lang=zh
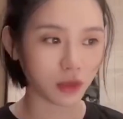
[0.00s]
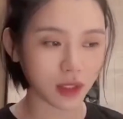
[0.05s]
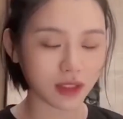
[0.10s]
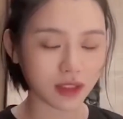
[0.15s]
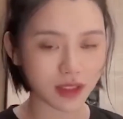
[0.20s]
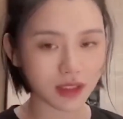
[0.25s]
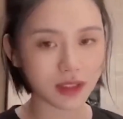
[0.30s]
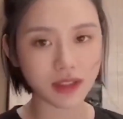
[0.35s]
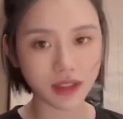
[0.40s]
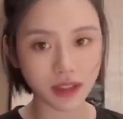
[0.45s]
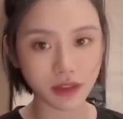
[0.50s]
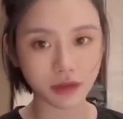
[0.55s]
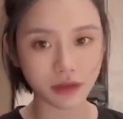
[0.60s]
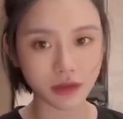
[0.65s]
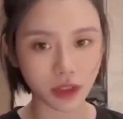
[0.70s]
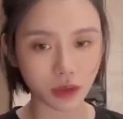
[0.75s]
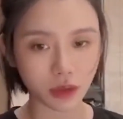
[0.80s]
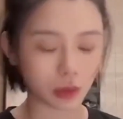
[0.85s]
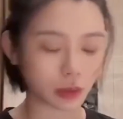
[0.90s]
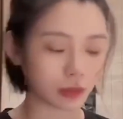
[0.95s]
奚梦瑶在
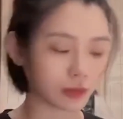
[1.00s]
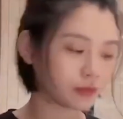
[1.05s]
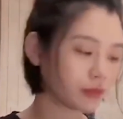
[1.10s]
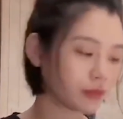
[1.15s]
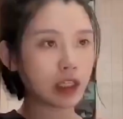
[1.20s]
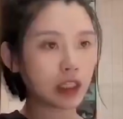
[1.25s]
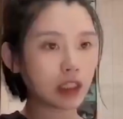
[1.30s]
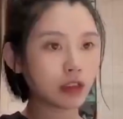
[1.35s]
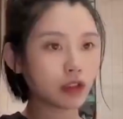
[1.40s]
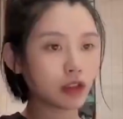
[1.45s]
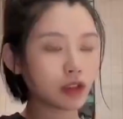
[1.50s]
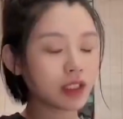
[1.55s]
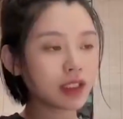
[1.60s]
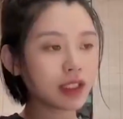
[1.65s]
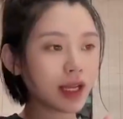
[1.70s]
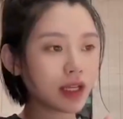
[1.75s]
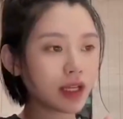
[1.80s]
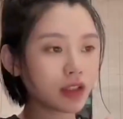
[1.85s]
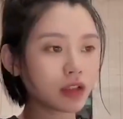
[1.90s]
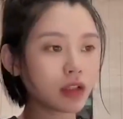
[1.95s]
视频中爆料，
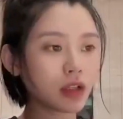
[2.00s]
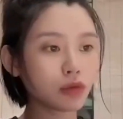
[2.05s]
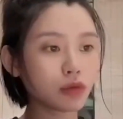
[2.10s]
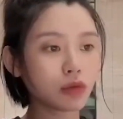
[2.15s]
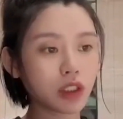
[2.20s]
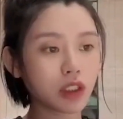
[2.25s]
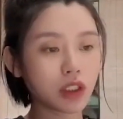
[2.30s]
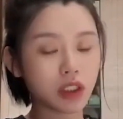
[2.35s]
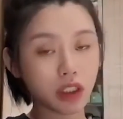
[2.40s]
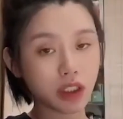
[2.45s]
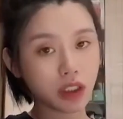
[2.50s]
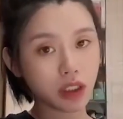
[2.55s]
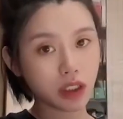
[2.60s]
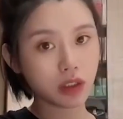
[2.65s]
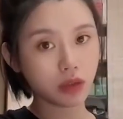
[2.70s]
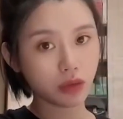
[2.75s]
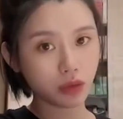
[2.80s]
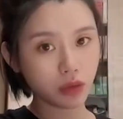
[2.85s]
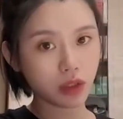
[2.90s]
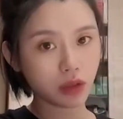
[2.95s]
孕妇要承
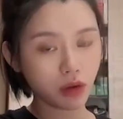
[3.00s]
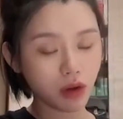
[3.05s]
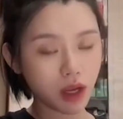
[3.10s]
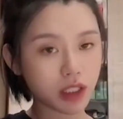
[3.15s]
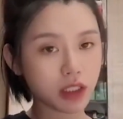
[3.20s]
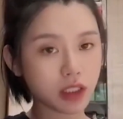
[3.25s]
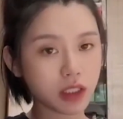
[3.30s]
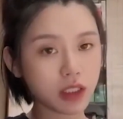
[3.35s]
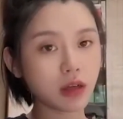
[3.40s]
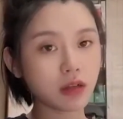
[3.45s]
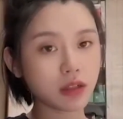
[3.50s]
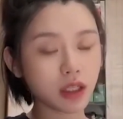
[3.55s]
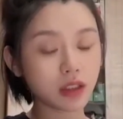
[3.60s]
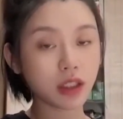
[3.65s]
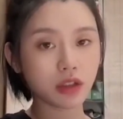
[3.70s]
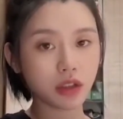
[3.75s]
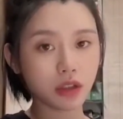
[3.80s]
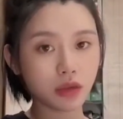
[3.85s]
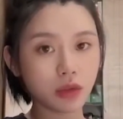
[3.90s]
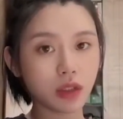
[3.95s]
受的挑战跟压
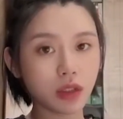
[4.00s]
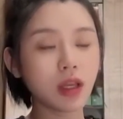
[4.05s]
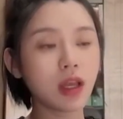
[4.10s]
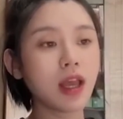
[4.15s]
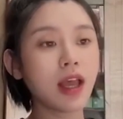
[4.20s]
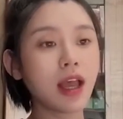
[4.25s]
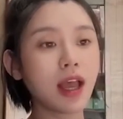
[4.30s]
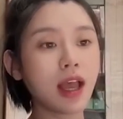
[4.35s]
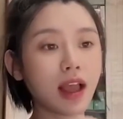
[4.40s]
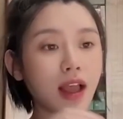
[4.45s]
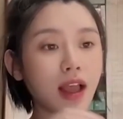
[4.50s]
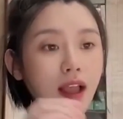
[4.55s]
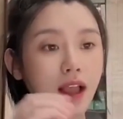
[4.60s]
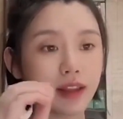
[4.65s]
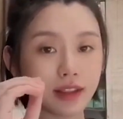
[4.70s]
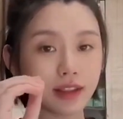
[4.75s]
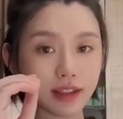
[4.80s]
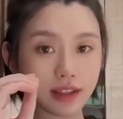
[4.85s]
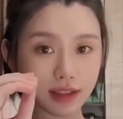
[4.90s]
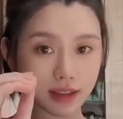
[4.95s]
力太大，包
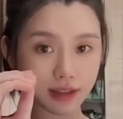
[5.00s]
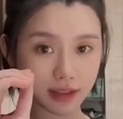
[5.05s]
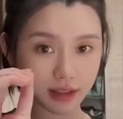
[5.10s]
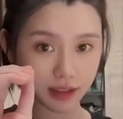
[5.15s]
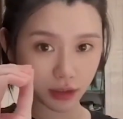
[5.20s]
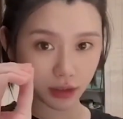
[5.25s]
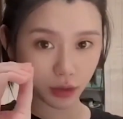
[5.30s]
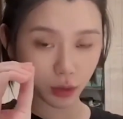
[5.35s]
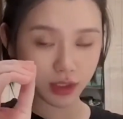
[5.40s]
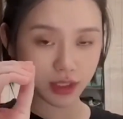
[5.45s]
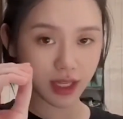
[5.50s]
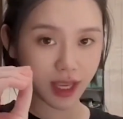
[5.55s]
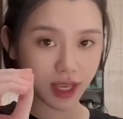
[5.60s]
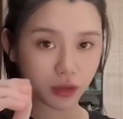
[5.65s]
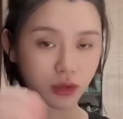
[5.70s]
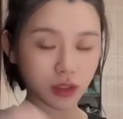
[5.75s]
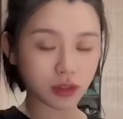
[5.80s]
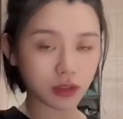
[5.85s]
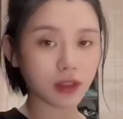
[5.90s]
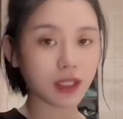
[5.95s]
括她本人。
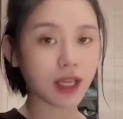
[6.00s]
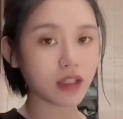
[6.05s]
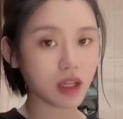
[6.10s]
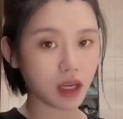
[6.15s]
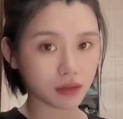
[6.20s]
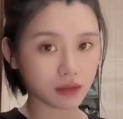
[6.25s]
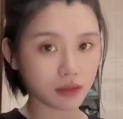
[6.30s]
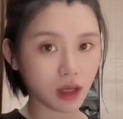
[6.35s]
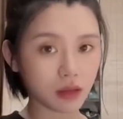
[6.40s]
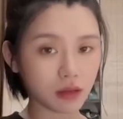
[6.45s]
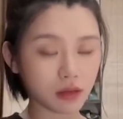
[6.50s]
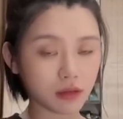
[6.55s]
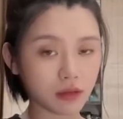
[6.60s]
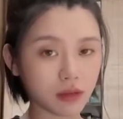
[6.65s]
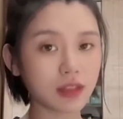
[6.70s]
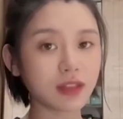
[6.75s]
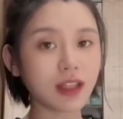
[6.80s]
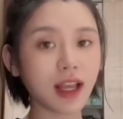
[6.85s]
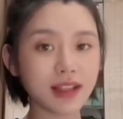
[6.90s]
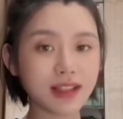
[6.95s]
同时要背负着
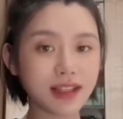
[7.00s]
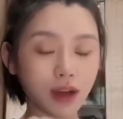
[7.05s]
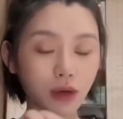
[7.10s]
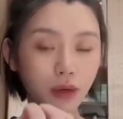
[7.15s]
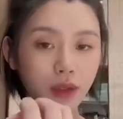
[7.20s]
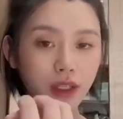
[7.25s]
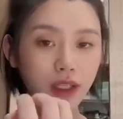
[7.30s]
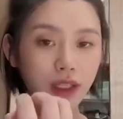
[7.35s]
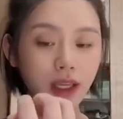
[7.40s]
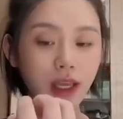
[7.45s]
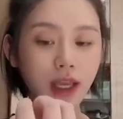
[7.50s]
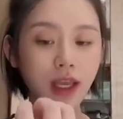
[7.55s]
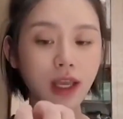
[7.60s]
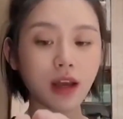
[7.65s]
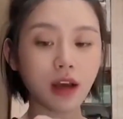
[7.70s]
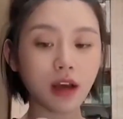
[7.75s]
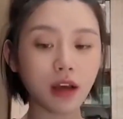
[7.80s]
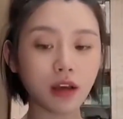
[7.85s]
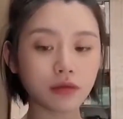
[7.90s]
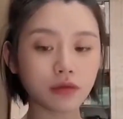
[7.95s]
工作的压力、
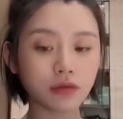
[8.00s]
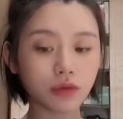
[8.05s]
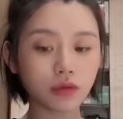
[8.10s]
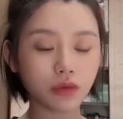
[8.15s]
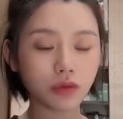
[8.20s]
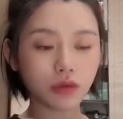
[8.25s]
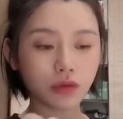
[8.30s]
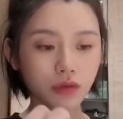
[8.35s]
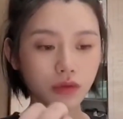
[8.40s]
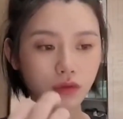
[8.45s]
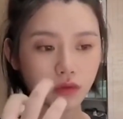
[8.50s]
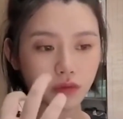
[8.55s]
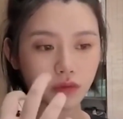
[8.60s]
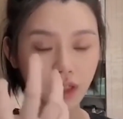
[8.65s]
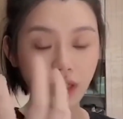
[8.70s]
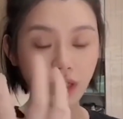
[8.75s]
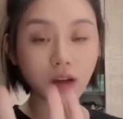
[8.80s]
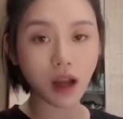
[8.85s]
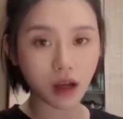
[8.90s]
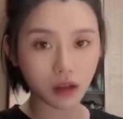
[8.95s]
社会的压力，
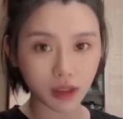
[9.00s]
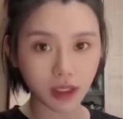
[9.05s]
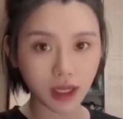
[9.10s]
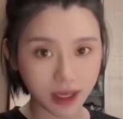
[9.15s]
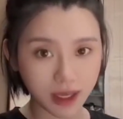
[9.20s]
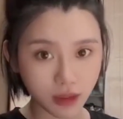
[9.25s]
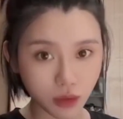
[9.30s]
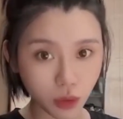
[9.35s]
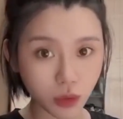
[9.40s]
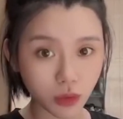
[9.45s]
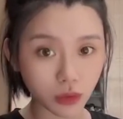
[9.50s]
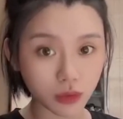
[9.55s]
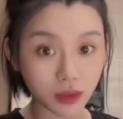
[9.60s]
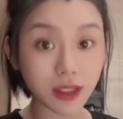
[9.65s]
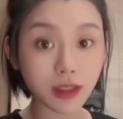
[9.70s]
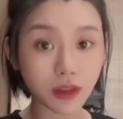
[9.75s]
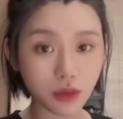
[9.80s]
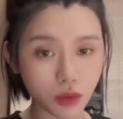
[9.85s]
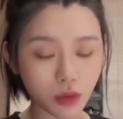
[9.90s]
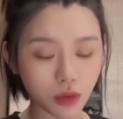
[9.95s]
还要忍受身体不
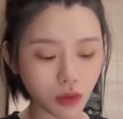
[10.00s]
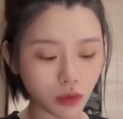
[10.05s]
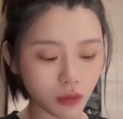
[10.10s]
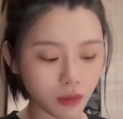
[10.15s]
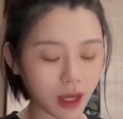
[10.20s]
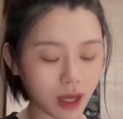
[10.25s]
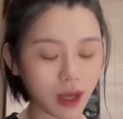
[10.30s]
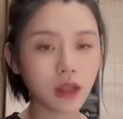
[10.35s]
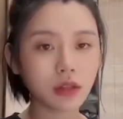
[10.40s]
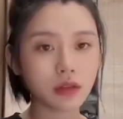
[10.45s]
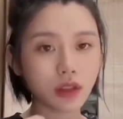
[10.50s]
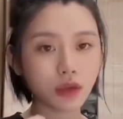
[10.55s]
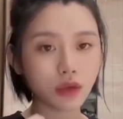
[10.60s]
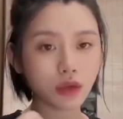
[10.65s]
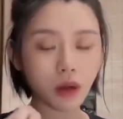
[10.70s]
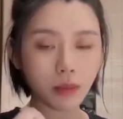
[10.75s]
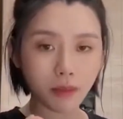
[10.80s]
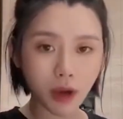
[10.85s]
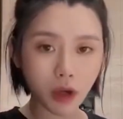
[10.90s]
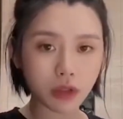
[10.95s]
舒适以及身
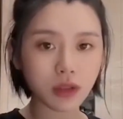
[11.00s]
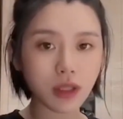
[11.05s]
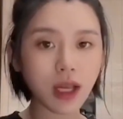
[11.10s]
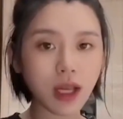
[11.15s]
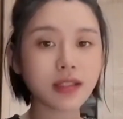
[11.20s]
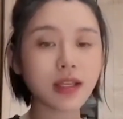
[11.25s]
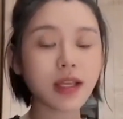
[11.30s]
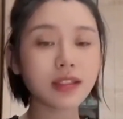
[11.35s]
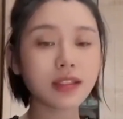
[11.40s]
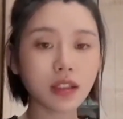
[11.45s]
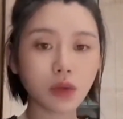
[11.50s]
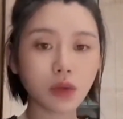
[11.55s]
材变形的痛